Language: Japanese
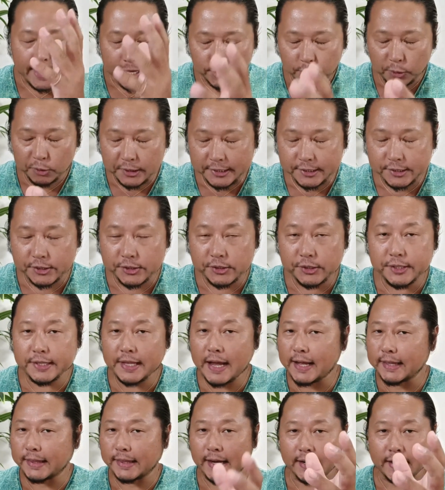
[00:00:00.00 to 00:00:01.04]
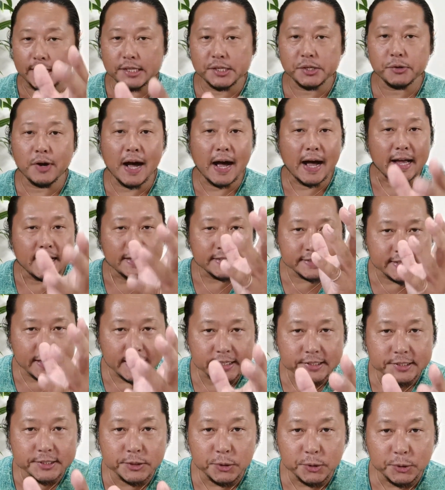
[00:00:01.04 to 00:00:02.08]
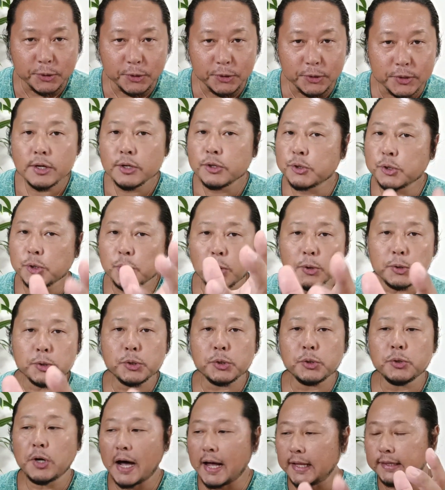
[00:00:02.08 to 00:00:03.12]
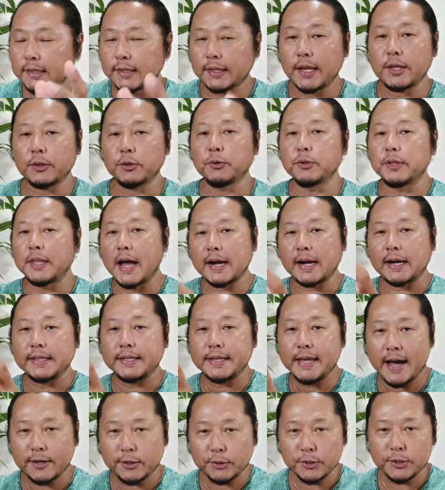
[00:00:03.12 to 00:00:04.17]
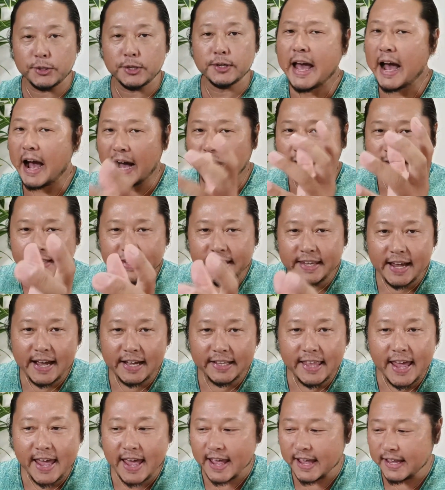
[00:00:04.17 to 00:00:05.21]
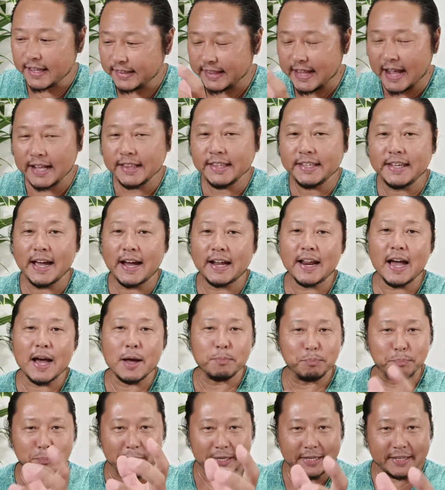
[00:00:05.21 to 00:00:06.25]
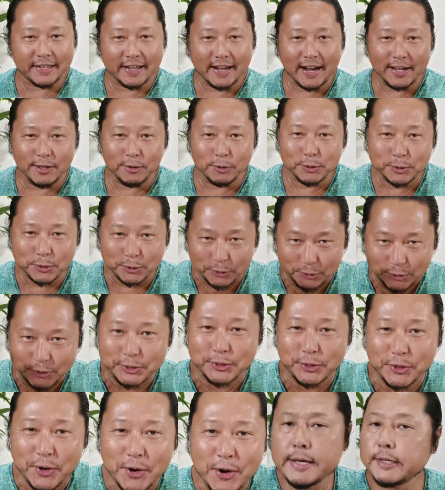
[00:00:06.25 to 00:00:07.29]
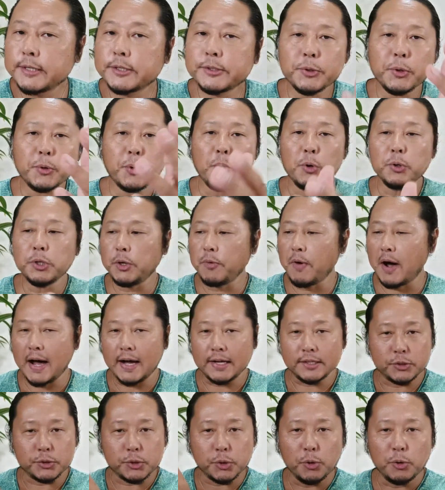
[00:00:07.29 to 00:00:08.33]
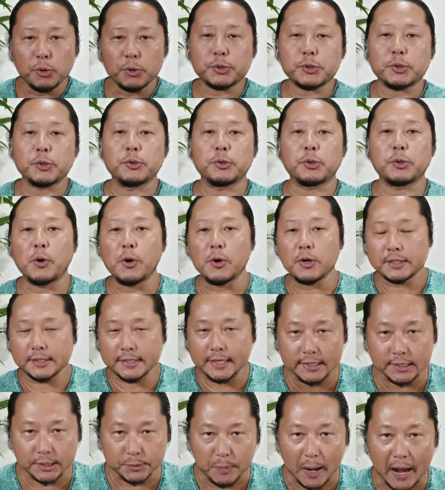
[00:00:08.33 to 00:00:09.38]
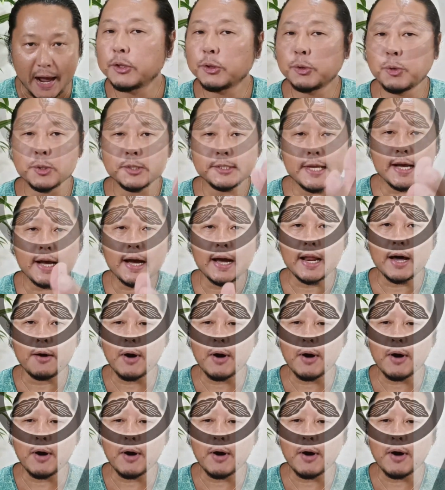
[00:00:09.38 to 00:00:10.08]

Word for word: 江戸に着いた竹地は、早速、長州藩邸の中にある空き家で何やら密会をするんですよ。そこには長州と薩摩、土佐か